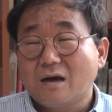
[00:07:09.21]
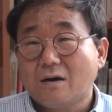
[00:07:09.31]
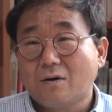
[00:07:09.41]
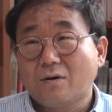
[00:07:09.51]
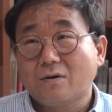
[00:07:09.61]

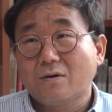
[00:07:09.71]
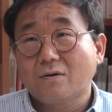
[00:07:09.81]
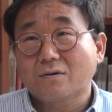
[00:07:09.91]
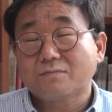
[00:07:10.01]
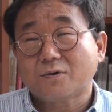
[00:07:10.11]

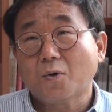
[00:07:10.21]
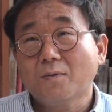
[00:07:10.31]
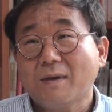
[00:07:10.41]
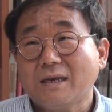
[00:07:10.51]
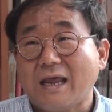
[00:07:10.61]
어,
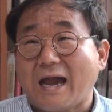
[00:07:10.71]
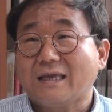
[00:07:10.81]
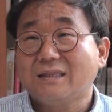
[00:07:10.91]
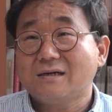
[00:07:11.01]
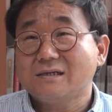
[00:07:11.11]
로맨이
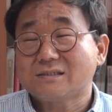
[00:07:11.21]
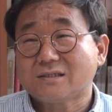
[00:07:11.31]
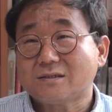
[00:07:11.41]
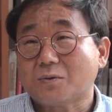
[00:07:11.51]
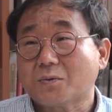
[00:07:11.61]

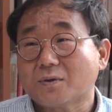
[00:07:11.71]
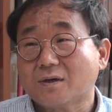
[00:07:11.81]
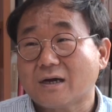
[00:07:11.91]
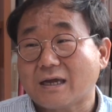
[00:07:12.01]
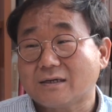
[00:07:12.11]
아이디얼리스트를
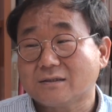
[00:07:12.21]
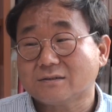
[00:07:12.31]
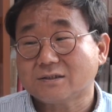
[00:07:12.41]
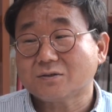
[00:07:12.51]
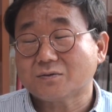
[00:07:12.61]

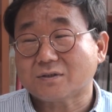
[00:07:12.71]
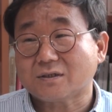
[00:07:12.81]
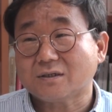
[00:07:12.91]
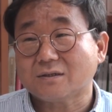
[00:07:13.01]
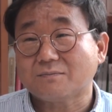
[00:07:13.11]
동경하는
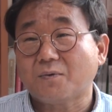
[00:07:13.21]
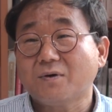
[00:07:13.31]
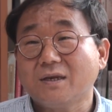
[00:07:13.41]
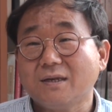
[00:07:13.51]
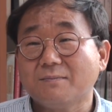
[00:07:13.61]
친구들은 본인이